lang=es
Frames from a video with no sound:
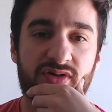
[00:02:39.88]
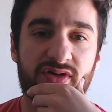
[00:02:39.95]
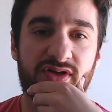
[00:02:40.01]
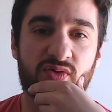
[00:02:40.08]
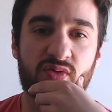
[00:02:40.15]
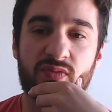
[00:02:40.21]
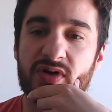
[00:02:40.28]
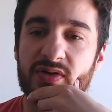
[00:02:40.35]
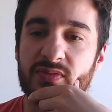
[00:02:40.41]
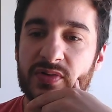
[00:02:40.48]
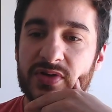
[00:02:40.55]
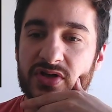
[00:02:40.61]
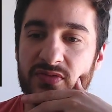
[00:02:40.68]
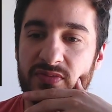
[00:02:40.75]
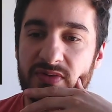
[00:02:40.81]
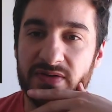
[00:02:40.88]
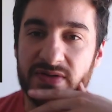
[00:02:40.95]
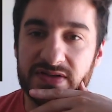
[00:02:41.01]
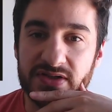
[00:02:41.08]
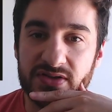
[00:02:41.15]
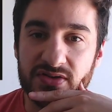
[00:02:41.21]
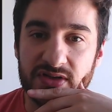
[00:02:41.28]
Es un buen momento para ver
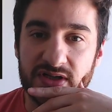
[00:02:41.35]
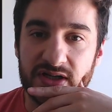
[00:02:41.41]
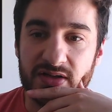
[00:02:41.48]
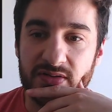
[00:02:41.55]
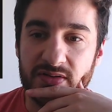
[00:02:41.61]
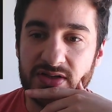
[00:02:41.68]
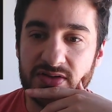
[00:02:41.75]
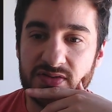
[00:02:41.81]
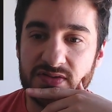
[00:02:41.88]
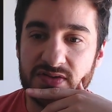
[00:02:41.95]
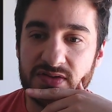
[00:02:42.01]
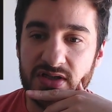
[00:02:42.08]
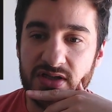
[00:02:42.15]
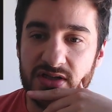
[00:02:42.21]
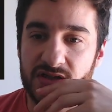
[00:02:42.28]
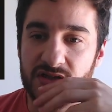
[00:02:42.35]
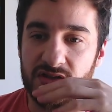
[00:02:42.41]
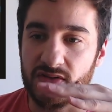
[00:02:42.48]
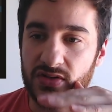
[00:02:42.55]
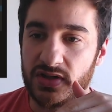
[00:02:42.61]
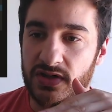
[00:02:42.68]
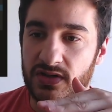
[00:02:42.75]
si esto está grabando. Sí.
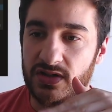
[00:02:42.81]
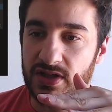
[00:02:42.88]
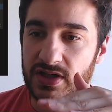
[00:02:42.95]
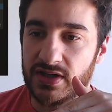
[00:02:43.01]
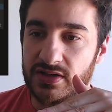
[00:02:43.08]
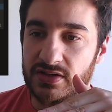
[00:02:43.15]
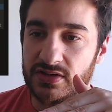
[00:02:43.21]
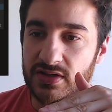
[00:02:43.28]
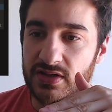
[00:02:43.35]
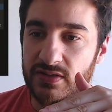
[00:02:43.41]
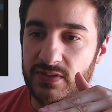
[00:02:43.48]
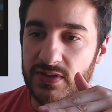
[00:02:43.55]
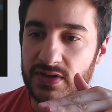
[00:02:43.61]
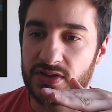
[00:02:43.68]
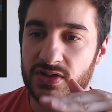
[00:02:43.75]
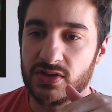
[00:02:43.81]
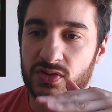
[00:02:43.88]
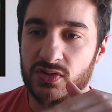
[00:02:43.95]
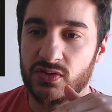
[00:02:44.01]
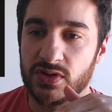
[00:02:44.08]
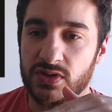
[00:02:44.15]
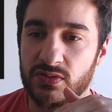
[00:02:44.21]
Hola, hola, hola. A ver.
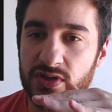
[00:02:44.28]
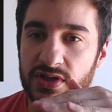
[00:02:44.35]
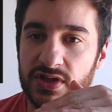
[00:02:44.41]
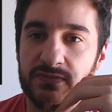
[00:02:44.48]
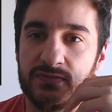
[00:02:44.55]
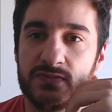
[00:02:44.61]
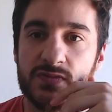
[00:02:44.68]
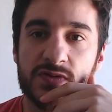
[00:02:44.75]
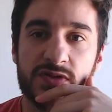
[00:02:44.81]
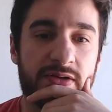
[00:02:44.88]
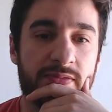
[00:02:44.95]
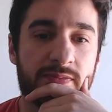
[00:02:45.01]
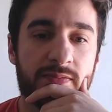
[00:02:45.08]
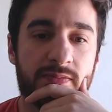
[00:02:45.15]
Tuki, tuki. Sí.